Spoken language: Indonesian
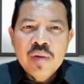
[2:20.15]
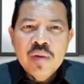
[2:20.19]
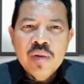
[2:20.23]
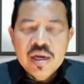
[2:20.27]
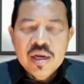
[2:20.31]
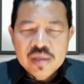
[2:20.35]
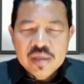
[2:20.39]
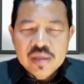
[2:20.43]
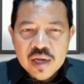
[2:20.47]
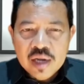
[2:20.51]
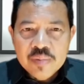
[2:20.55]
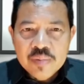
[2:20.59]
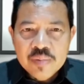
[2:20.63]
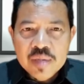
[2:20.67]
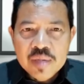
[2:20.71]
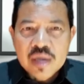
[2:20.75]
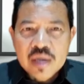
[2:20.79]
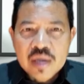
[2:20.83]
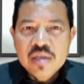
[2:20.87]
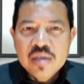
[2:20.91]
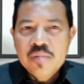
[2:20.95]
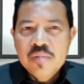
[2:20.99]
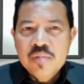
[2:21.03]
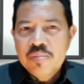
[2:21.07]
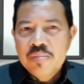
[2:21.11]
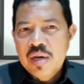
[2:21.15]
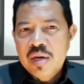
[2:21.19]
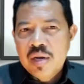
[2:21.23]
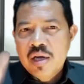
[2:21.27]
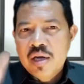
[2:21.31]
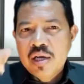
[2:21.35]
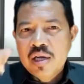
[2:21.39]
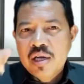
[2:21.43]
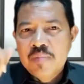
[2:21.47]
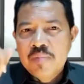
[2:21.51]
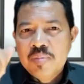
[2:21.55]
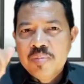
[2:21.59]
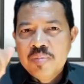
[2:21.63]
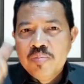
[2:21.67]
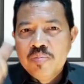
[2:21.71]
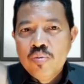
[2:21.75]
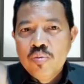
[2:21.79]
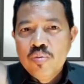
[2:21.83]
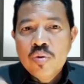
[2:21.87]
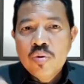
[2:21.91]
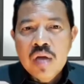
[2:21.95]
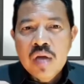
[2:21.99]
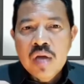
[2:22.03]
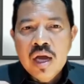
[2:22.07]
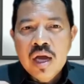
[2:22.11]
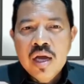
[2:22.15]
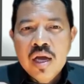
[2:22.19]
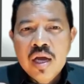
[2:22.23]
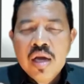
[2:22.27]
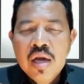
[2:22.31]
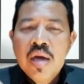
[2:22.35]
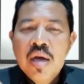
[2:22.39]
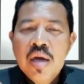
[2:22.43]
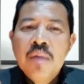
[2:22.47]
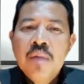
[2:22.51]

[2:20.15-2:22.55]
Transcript: paragraf yakni paragraf pembuka